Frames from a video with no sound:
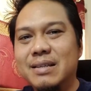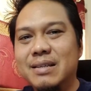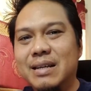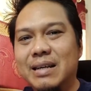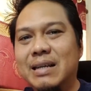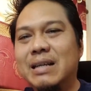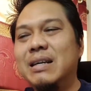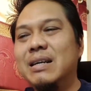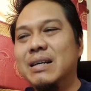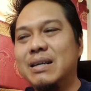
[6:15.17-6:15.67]

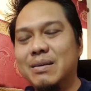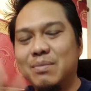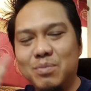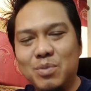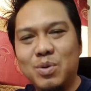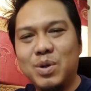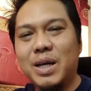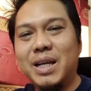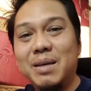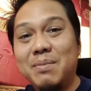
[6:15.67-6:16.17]
เออ ป
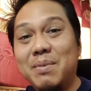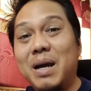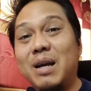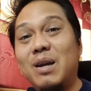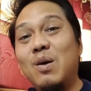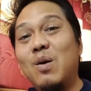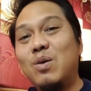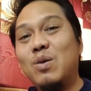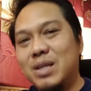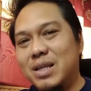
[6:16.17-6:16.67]
กติภาย
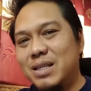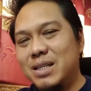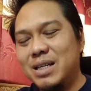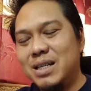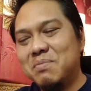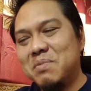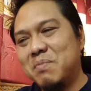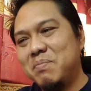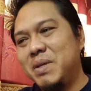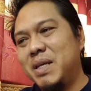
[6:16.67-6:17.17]
นอกก็จะเชิง
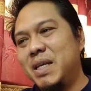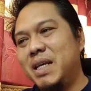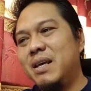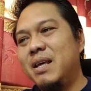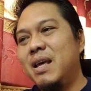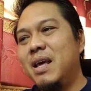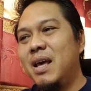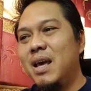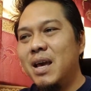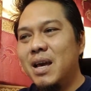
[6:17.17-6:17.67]
แบบนี้
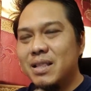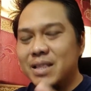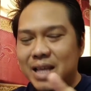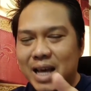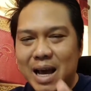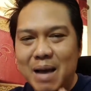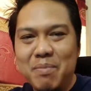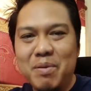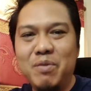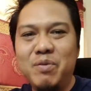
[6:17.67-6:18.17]

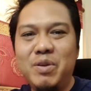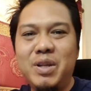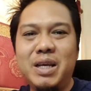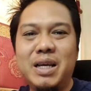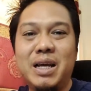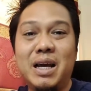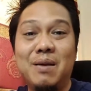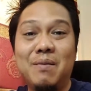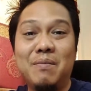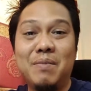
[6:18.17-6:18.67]
ถ้าเป็นวิธี
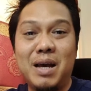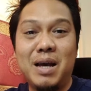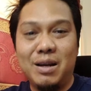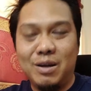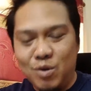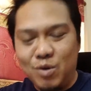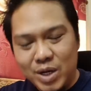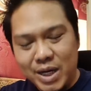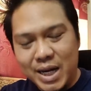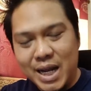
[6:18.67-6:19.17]
การทำงาน
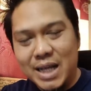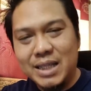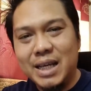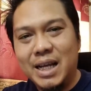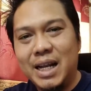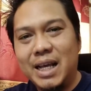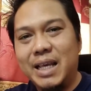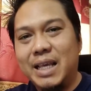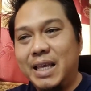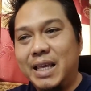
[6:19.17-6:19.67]
ค่อนข้างจะ
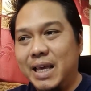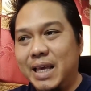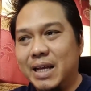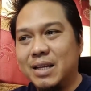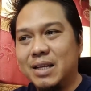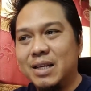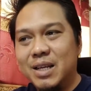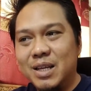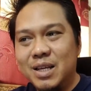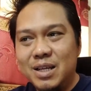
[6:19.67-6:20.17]
ละเอียด
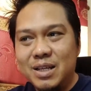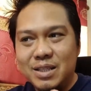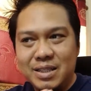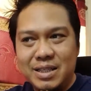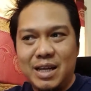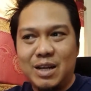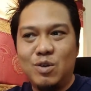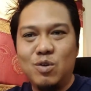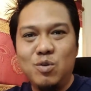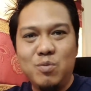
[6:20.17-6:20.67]

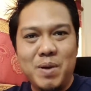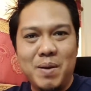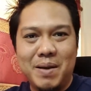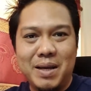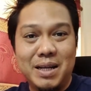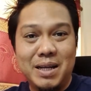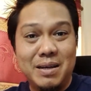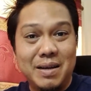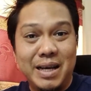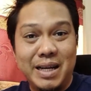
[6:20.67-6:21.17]
จัดรูปแบบกา
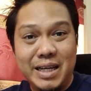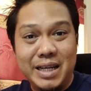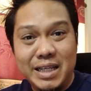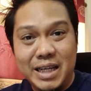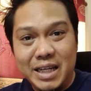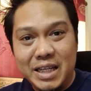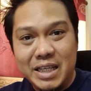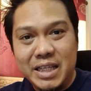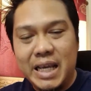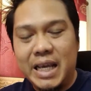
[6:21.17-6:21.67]
รทำงานได้
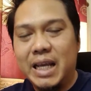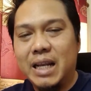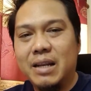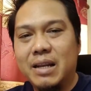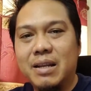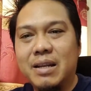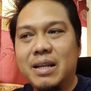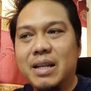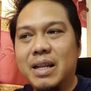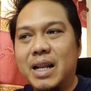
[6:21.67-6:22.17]
ชัดเจน
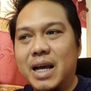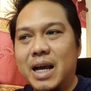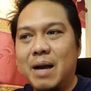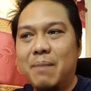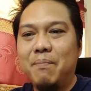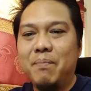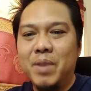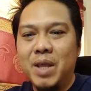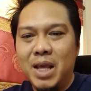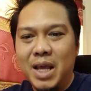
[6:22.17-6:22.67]
นะครับ
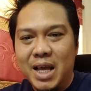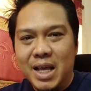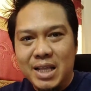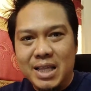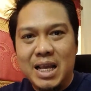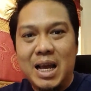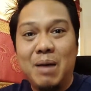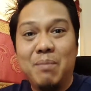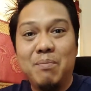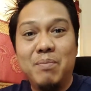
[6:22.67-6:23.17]

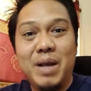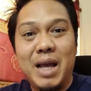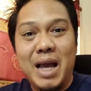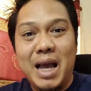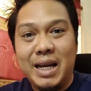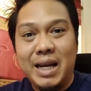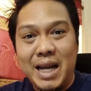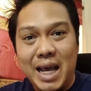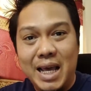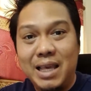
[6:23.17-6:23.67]
ทำงาน
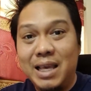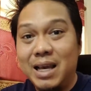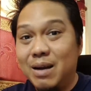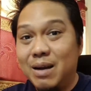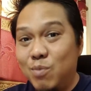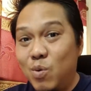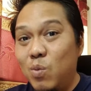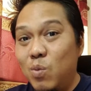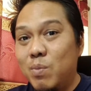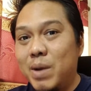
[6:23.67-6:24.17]
ได้อย่าง
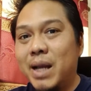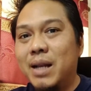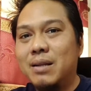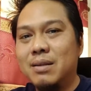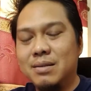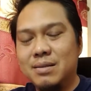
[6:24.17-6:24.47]
มุ่งมั่น